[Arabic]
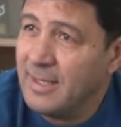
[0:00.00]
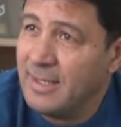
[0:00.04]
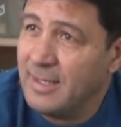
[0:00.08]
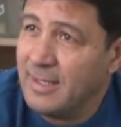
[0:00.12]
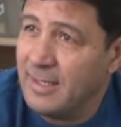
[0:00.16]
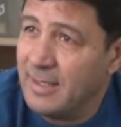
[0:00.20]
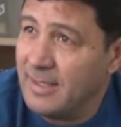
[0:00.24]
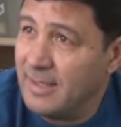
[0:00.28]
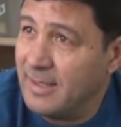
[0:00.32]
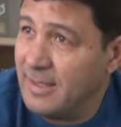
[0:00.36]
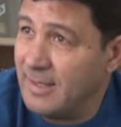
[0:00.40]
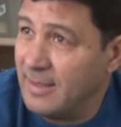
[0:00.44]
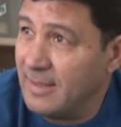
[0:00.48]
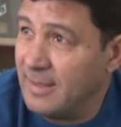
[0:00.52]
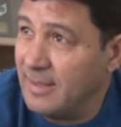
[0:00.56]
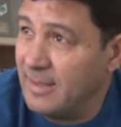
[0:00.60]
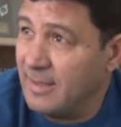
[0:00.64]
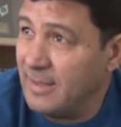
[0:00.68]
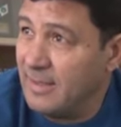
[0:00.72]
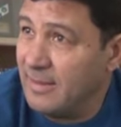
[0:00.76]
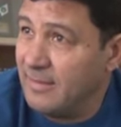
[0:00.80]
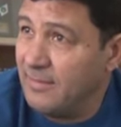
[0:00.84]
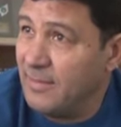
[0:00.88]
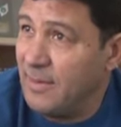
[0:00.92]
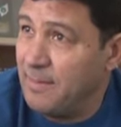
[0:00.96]

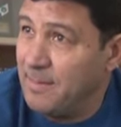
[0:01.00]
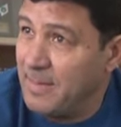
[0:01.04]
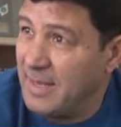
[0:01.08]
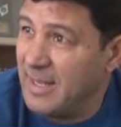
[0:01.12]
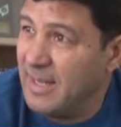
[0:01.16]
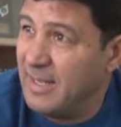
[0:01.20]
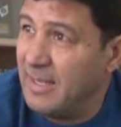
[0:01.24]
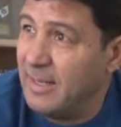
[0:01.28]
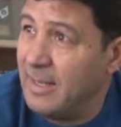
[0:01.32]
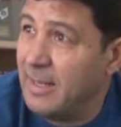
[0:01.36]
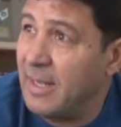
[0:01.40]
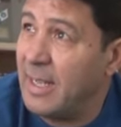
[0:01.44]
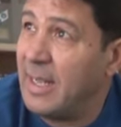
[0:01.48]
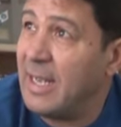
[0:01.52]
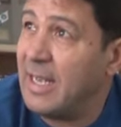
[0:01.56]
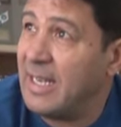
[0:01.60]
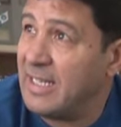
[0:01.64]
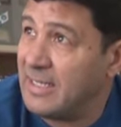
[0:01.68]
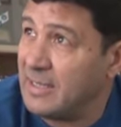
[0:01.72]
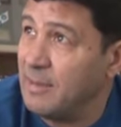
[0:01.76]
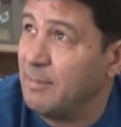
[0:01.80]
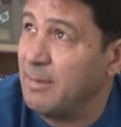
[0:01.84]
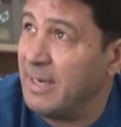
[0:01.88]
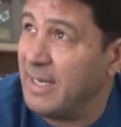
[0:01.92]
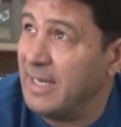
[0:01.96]
آه، فما
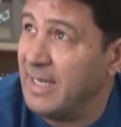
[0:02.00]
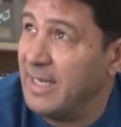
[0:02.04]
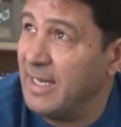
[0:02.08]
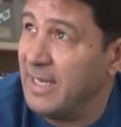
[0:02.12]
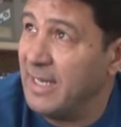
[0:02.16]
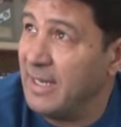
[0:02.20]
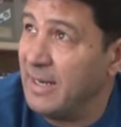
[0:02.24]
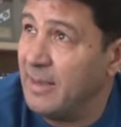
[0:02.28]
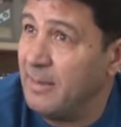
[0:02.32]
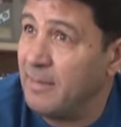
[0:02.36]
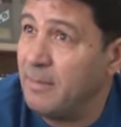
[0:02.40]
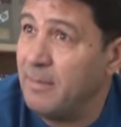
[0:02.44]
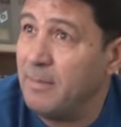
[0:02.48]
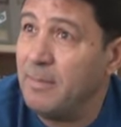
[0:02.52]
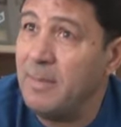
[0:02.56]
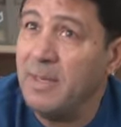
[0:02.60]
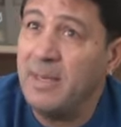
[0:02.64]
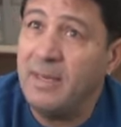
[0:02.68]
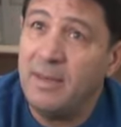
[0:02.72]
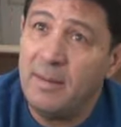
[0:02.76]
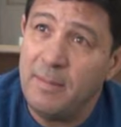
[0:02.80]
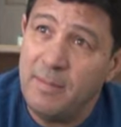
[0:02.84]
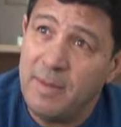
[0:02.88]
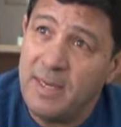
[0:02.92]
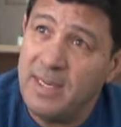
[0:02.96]
حسب رأيي أنا ما
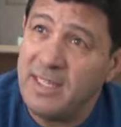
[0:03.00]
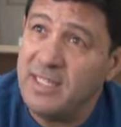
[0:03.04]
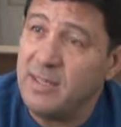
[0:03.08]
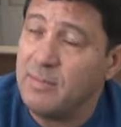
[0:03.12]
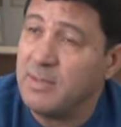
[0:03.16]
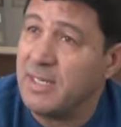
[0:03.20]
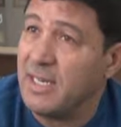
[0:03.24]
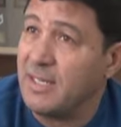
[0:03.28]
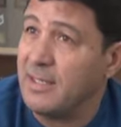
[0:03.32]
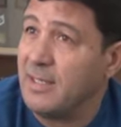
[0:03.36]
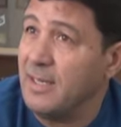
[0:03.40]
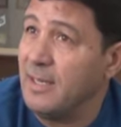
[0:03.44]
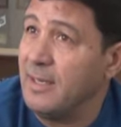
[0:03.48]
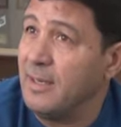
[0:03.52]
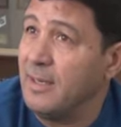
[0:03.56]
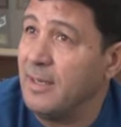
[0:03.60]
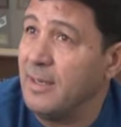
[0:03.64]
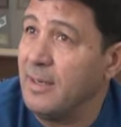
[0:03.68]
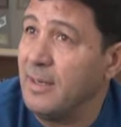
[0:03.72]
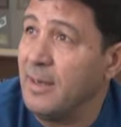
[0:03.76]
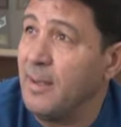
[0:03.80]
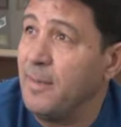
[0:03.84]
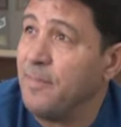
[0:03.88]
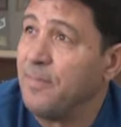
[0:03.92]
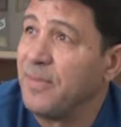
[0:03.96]
نجمش نعطي
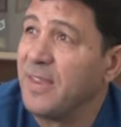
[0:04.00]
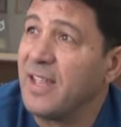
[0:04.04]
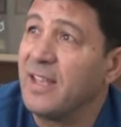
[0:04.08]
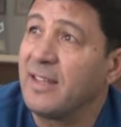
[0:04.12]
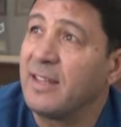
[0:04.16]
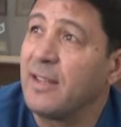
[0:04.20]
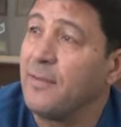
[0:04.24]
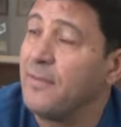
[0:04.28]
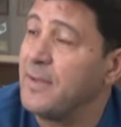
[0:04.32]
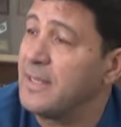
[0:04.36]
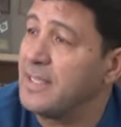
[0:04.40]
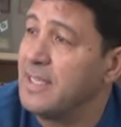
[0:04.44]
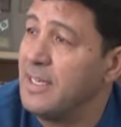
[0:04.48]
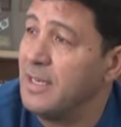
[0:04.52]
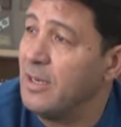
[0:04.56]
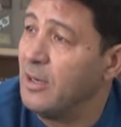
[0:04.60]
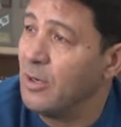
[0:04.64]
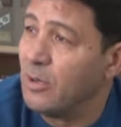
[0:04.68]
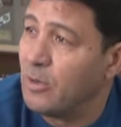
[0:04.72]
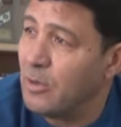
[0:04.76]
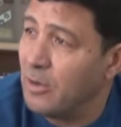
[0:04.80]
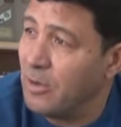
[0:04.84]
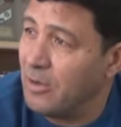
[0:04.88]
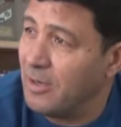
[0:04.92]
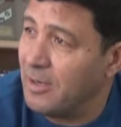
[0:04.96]
التفاصيل
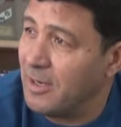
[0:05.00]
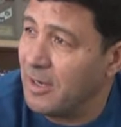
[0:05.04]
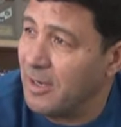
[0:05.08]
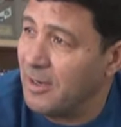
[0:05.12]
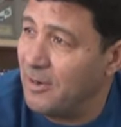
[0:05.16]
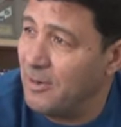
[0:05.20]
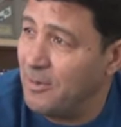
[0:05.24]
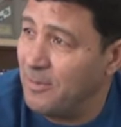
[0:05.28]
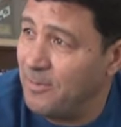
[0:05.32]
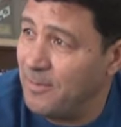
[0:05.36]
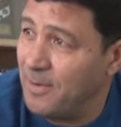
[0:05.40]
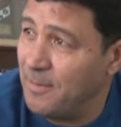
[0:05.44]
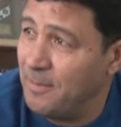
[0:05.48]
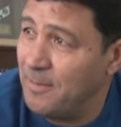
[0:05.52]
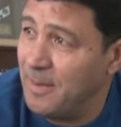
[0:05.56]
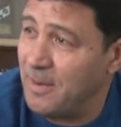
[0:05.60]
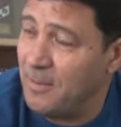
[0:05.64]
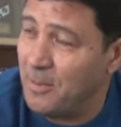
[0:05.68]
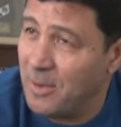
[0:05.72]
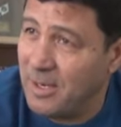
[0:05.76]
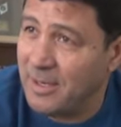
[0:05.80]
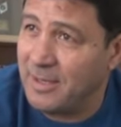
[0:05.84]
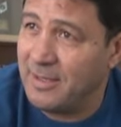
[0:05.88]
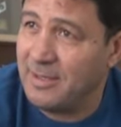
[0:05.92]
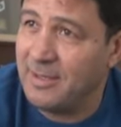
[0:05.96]
الكل راهو فما
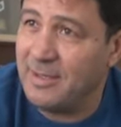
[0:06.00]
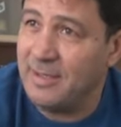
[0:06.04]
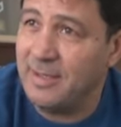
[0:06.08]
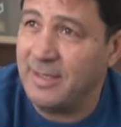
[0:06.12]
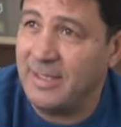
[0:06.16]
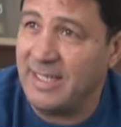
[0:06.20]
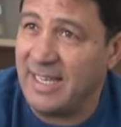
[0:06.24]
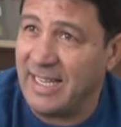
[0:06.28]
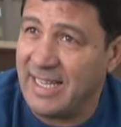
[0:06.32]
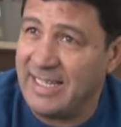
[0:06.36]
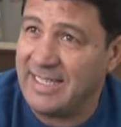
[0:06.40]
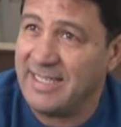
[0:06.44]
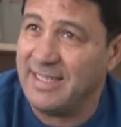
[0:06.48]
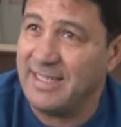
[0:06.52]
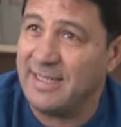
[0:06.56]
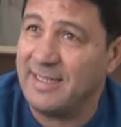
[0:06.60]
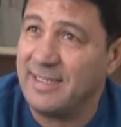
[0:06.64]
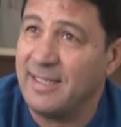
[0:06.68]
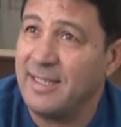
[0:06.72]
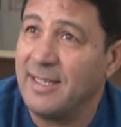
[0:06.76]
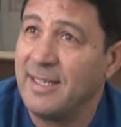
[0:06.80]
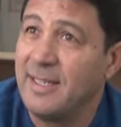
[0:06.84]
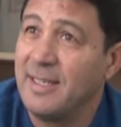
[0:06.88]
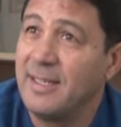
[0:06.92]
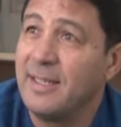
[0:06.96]
وقت
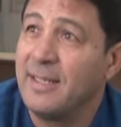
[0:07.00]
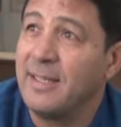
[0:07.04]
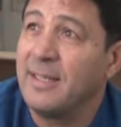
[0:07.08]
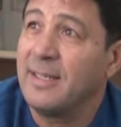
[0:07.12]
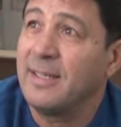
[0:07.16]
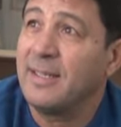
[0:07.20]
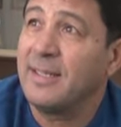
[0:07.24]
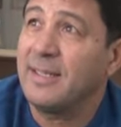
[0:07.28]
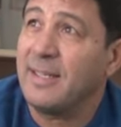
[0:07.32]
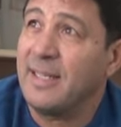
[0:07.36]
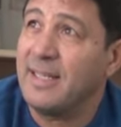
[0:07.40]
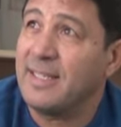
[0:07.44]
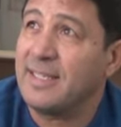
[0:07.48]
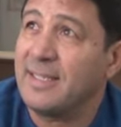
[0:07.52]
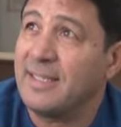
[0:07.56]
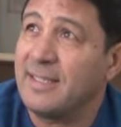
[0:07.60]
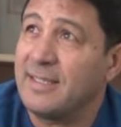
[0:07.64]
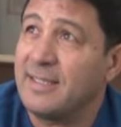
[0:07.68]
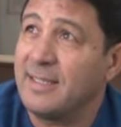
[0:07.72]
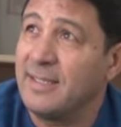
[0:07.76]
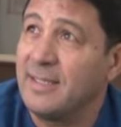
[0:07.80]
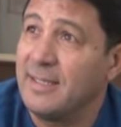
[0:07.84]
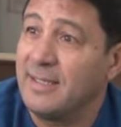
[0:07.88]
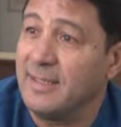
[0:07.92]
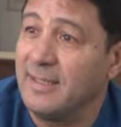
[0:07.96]
تحس
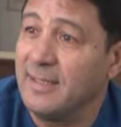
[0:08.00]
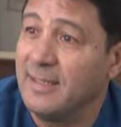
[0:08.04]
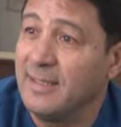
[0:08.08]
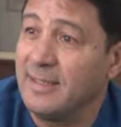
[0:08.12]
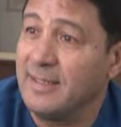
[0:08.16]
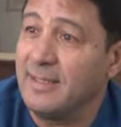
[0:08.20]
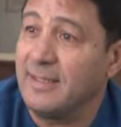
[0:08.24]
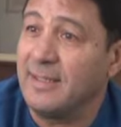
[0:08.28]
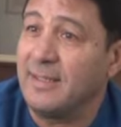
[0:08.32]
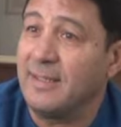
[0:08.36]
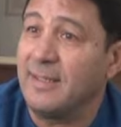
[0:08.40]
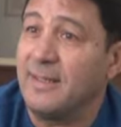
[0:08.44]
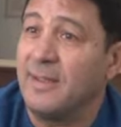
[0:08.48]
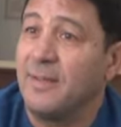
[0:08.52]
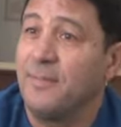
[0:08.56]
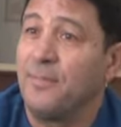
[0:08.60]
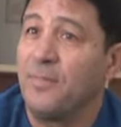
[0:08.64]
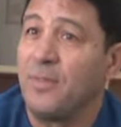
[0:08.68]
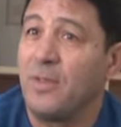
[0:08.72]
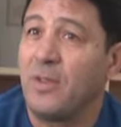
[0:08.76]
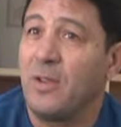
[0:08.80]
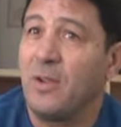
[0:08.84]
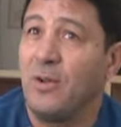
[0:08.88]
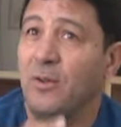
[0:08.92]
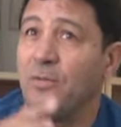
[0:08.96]
تحس
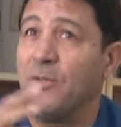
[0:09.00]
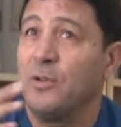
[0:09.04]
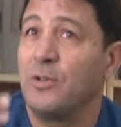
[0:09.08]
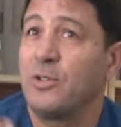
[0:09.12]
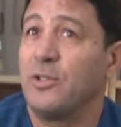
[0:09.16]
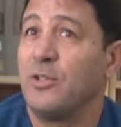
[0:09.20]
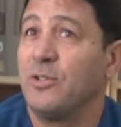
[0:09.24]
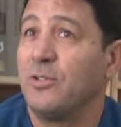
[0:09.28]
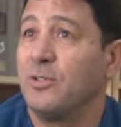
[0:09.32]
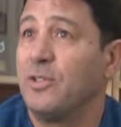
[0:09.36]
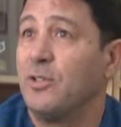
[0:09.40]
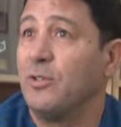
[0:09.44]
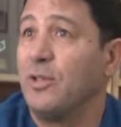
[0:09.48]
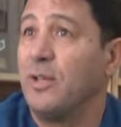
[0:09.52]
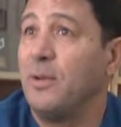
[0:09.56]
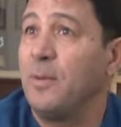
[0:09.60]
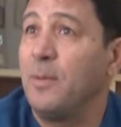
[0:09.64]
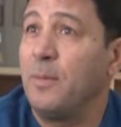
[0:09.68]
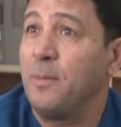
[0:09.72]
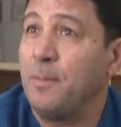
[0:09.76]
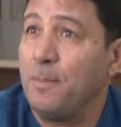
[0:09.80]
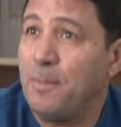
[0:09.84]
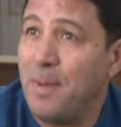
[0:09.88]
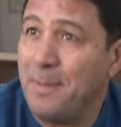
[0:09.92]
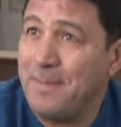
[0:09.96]
اون فونكسيون دو
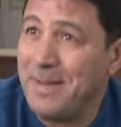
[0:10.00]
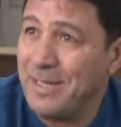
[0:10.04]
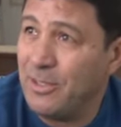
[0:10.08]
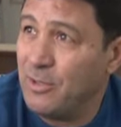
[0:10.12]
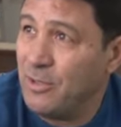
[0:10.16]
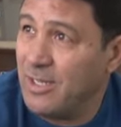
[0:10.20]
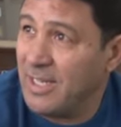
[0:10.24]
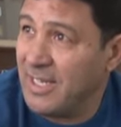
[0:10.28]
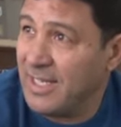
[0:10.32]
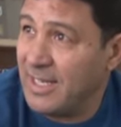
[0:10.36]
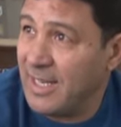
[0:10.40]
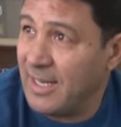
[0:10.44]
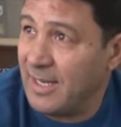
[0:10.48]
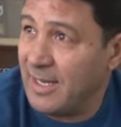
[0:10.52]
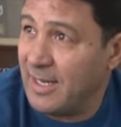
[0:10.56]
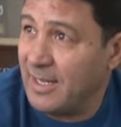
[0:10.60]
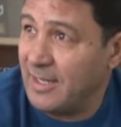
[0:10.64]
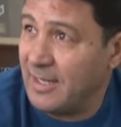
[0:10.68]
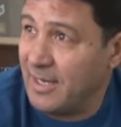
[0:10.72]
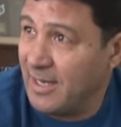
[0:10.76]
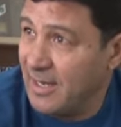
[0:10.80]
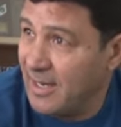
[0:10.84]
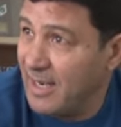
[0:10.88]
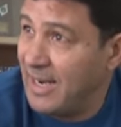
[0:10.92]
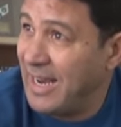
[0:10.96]
با مال دو ديتاي
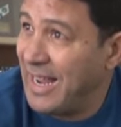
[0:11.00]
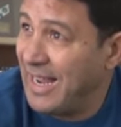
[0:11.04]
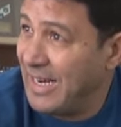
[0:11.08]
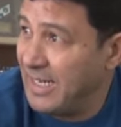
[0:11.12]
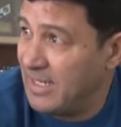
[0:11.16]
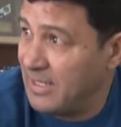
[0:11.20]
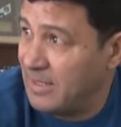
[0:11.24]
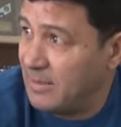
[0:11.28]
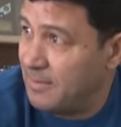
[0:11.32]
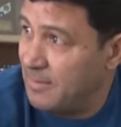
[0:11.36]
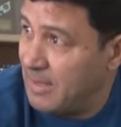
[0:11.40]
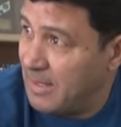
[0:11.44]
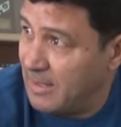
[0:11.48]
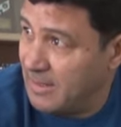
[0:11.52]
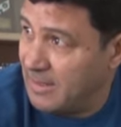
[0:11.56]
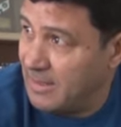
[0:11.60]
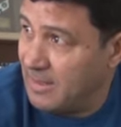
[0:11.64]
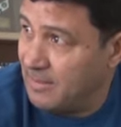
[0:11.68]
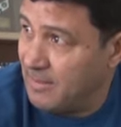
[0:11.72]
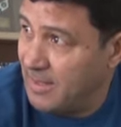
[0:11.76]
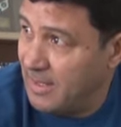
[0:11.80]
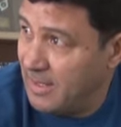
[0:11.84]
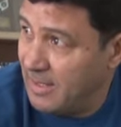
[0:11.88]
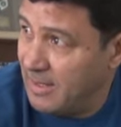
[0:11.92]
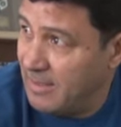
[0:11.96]
خاطر انا عايش مع
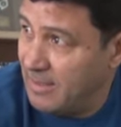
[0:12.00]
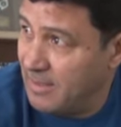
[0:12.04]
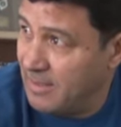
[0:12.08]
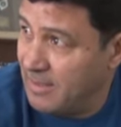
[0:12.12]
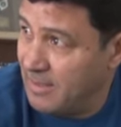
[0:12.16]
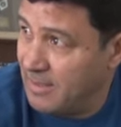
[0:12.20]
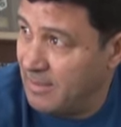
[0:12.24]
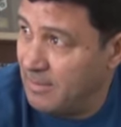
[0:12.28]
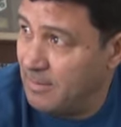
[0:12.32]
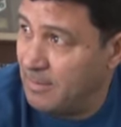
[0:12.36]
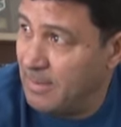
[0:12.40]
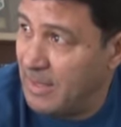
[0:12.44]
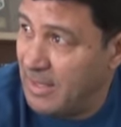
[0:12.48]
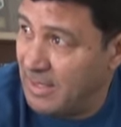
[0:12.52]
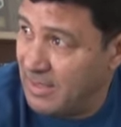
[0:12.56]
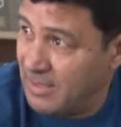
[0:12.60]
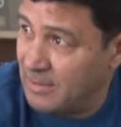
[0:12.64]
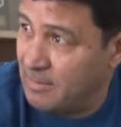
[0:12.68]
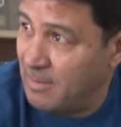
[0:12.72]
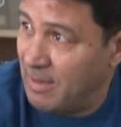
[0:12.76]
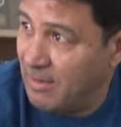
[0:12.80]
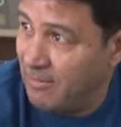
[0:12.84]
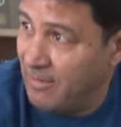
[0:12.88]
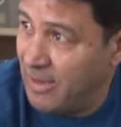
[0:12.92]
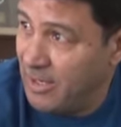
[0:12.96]
الجمعيه
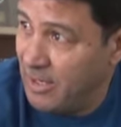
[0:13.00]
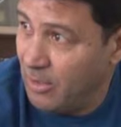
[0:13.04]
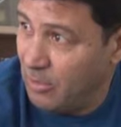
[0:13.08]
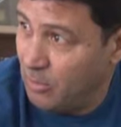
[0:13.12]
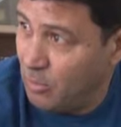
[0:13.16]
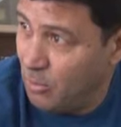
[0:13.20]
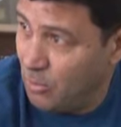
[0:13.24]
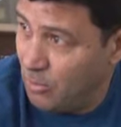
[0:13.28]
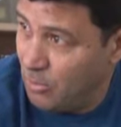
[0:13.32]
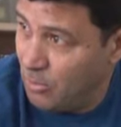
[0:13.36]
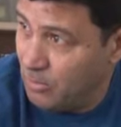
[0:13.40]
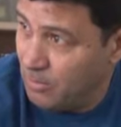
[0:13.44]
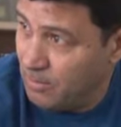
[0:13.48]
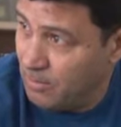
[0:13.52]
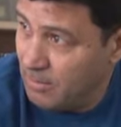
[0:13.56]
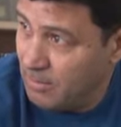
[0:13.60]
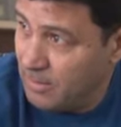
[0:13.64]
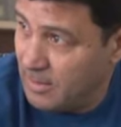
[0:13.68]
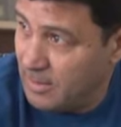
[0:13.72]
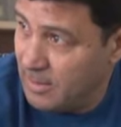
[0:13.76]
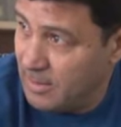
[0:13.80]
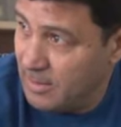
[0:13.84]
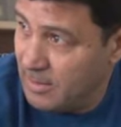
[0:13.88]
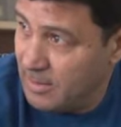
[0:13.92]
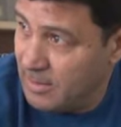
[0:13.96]
عايش مع الفريق كل
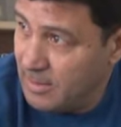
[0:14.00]
يوم